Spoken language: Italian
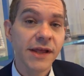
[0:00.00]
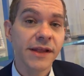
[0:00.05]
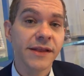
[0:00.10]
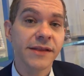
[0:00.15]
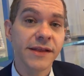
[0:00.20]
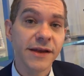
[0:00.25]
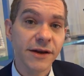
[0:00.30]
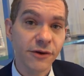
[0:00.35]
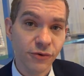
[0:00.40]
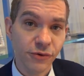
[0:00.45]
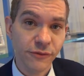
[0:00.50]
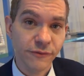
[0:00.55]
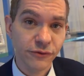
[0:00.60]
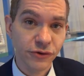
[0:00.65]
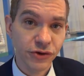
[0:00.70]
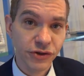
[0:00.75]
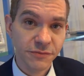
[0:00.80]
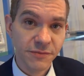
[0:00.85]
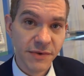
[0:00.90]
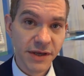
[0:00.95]
del
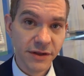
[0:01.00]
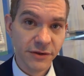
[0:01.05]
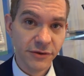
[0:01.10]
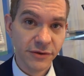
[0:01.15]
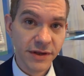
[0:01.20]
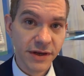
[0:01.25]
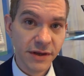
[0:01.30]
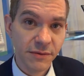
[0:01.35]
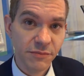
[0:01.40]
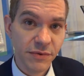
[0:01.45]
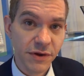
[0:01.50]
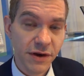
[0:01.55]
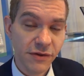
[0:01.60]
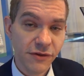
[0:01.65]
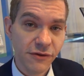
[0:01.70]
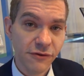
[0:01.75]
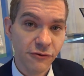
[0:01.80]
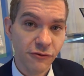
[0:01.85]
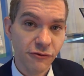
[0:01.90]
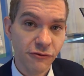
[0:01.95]
coinvolgimento delle
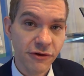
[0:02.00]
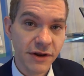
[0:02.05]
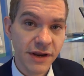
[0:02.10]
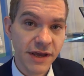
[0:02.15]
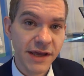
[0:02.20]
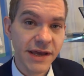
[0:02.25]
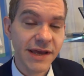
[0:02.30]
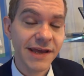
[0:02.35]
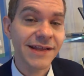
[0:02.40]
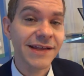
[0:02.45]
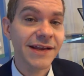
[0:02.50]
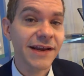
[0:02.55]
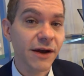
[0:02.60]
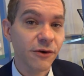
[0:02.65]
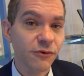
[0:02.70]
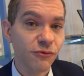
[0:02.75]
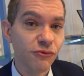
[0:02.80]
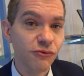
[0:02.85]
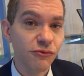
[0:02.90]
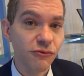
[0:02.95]
persone e
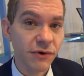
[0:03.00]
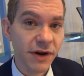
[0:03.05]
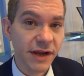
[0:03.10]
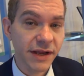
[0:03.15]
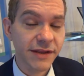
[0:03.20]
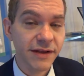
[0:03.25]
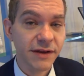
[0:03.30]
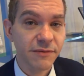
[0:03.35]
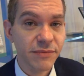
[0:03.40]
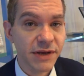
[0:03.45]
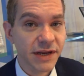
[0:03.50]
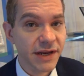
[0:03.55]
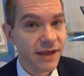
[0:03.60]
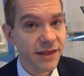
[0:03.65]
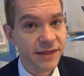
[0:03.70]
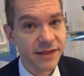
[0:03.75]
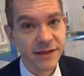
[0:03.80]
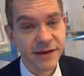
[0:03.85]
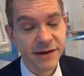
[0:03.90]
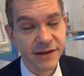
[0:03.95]
della cura del
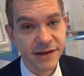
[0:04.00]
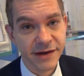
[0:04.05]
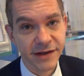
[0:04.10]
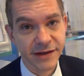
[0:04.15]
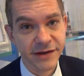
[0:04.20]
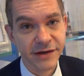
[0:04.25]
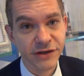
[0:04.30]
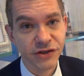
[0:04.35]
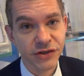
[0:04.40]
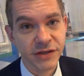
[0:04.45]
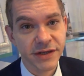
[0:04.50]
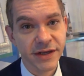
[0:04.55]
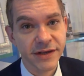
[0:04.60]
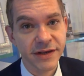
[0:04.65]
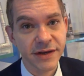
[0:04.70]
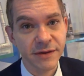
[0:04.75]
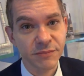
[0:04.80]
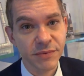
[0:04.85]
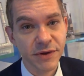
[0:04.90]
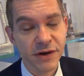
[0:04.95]
benessere e della crescita
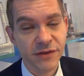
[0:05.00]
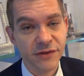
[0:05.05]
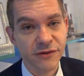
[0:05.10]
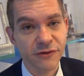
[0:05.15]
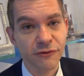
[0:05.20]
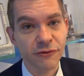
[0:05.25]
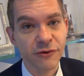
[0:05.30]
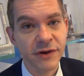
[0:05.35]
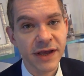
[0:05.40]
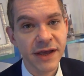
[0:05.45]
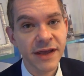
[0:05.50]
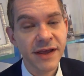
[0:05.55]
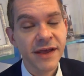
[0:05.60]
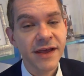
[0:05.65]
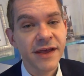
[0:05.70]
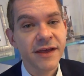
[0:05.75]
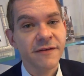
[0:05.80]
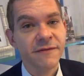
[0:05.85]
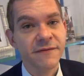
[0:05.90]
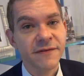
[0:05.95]
delle persone
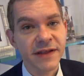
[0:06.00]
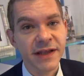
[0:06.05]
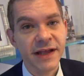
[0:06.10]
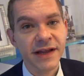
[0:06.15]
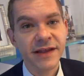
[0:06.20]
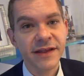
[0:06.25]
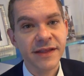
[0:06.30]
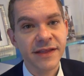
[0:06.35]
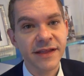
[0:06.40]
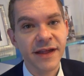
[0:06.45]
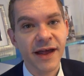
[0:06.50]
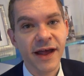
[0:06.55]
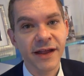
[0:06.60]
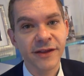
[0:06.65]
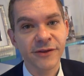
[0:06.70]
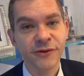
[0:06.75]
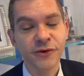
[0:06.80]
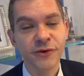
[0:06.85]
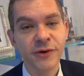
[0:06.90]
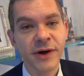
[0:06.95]

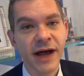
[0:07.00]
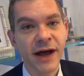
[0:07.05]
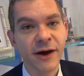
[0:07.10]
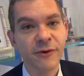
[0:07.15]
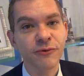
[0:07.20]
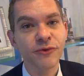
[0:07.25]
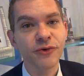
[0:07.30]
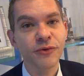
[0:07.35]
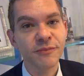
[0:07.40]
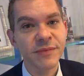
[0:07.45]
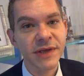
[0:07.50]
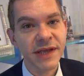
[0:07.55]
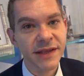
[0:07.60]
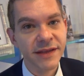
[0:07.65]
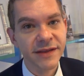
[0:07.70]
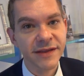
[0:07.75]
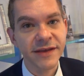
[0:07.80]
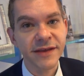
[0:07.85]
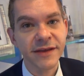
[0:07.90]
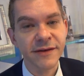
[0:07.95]
finalizzato a un
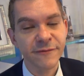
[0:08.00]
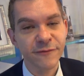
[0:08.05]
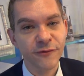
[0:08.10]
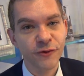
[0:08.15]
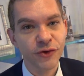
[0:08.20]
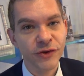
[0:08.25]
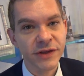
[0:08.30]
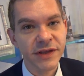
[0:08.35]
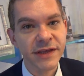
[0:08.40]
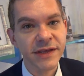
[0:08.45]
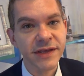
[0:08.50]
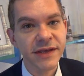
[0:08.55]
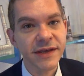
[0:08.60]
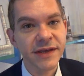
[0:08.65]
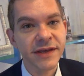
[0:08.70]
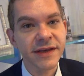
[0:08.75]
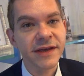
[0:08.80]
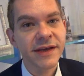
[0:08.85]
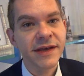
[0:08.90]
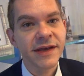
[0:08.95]
obiettivo
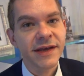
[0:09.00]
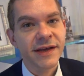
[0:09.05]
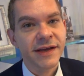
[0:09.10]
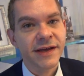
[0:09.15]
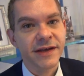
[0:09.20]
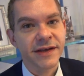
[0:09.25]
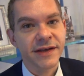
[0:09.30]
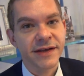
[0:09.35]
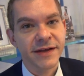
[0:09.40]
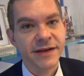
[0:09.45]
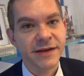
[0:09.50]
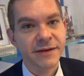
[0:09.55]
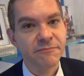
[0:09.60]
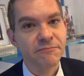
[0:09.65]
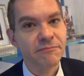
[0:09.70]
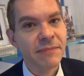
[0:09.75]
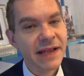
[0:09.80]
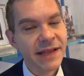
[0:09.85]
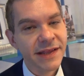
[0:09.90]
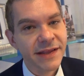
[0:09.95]
di eh,
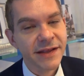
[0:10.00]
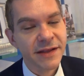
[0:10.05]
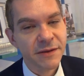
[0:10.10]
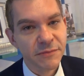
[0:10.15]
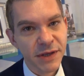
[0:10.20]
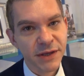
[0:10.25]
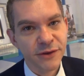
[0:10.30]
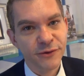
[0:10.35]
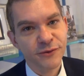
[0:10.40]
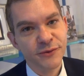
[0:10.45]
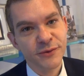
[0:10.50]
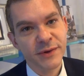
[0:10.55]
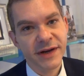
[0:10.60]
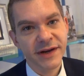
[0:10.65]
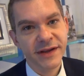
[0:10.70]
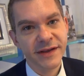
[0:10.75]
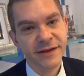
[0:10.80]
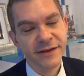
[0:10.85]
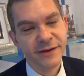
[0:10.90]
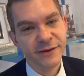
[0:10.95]
mantenimento di
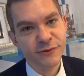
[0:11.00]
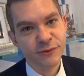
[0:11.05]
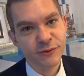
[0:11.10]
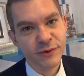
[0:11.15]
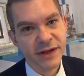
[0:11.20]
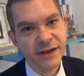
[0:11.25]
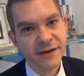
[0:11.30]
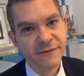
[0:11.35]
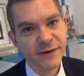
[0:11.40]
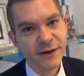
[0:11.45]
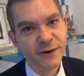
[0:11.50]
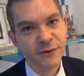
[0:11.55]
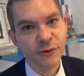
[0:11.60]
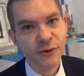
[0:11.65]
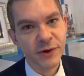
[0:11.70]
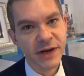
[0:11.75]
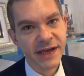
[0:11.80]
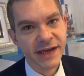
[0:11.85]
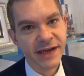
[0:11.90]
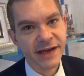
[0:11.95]
un'architettura di
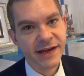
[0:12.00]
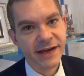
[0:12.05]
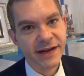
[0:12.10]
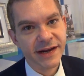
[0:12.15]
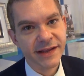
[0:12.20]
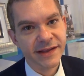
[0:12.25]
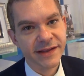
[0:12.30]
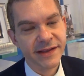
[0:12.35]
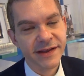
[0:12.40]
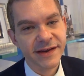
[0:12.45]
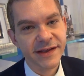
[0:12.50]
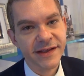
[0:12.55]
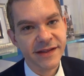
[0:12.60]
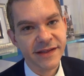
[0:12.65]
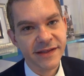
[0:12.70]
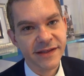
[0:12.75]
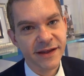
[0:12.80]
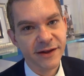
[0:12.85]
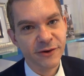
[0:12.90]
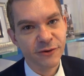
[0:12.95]
valori che caratterizza
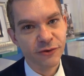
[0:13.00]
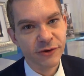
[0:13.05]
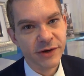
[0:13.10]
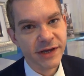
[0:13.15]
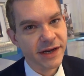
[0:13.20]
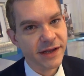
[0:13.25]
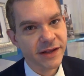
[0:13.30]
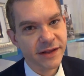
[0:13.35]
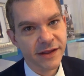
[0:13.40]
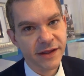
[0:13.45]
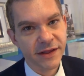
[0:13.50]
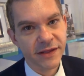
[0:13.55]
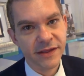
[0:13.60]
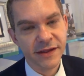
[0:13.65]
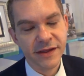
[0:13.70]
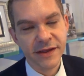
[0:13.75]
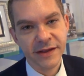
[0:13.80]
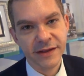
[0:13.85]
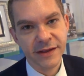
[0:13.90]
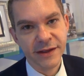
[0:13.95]
caratterizzano grandi
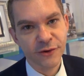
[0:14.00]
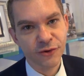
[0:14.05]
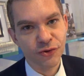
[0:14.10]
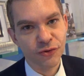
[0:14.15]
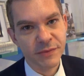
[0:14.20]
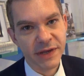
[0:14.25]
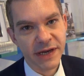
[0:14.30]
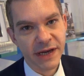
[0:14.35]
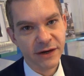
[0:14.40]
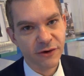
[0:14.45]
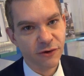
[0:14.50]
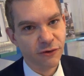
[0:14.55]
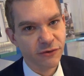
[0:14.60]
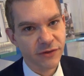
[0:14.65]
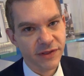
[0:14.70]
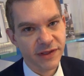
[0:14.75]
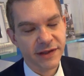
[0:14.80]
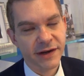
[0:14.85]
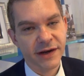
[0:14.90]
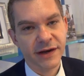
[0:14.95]
aziende come la
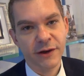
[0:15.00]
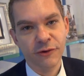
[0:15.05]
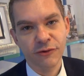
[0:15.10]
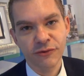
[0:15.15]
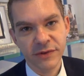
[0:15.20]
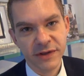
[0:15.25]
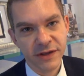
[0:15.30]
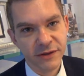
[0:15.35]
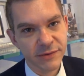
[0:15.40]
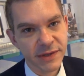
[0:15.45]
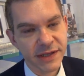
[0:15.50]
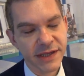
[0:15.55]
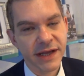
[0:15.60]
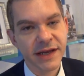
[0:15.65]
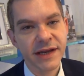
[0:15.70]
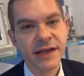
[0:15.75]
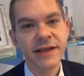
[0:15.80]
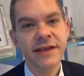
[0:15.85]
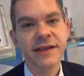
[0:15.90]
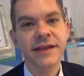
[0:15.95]
nostra, la
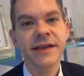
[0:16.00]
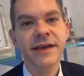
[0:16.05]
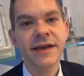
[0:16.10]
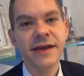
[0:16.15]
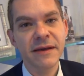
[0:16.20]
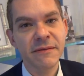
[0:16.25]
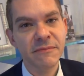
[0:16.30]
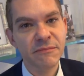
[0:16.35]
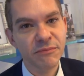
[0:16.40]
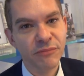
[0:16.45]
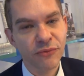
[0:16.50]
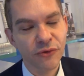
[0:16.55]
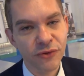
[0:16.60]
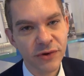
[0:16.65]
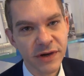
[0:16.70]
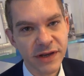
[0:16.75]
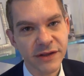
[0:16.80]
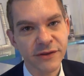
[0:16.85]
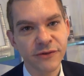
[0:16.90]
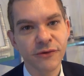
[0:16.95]
continuità nel
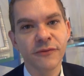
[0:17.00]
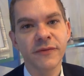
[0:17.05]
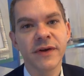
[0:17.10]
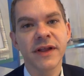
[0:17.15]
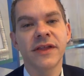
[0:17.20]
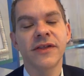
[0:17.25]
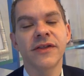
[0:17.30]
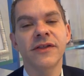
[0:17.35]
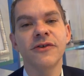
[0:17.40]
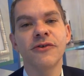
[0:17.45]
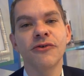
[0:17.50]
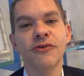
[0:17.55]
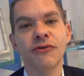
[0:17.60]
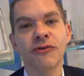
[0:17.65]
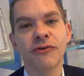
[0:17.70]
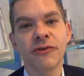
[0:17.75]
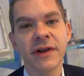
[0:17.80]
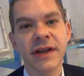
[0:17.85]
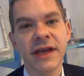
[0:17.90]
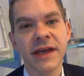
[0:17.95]
tempo,
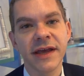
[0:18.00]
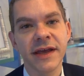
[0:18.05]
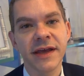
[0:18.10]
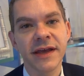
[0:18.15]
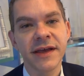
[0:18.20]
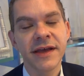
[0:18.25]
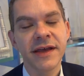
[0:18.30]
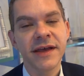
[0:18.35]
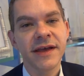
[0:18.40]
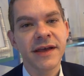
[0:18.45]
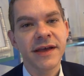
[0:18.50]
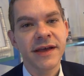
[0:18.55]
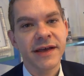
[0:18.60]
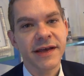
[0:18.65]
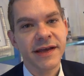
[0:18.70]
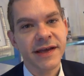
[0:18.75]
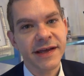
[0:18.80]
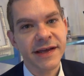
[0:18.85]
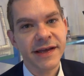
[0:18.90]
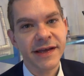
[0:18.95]
l'innovazione
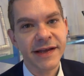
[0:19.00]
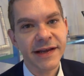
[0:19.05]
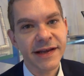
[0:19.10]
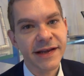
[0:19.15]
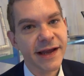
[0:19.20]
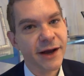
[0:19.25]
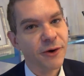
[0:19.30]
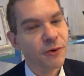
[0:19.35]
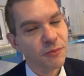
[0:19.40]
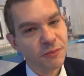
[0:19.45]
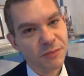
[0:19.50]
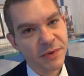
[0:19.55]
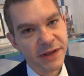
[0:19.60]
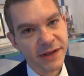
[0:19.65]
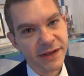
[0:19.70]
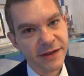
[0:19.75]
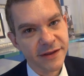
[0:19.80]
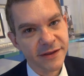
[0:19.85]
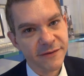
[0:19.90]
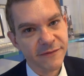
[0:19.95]
e la
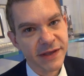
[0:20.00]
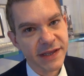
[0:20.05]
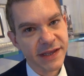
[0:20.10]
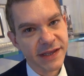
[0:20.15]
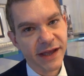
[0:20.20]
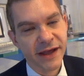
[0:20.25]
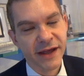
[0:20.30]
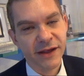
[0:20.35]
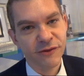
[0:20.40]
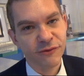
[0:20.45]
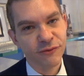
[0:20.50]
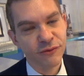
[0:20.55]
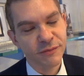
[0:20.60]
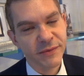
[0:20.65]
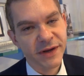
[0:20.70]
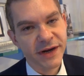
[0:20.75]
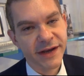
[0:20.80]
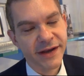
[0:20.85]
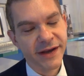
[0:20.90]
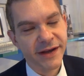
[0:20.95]
competitività sul
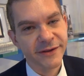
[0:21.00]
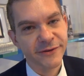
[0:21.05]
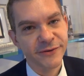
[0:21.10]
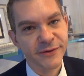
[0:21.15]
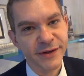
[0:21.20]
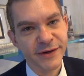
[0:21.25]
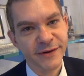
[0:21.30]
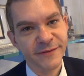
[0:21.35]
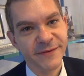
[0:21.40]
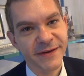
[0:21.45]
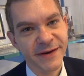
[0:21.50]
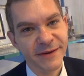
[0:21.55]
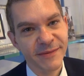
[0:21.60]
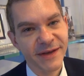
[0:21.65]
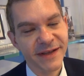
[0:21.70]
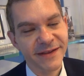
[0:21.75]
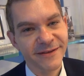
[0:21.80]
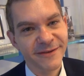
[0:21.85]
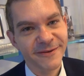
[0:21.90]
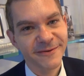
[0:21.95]
mercato di
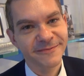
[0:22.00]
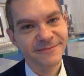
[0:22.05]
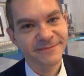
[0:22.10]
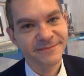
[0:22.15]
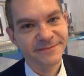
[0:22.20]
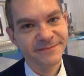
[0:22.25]
riferimento.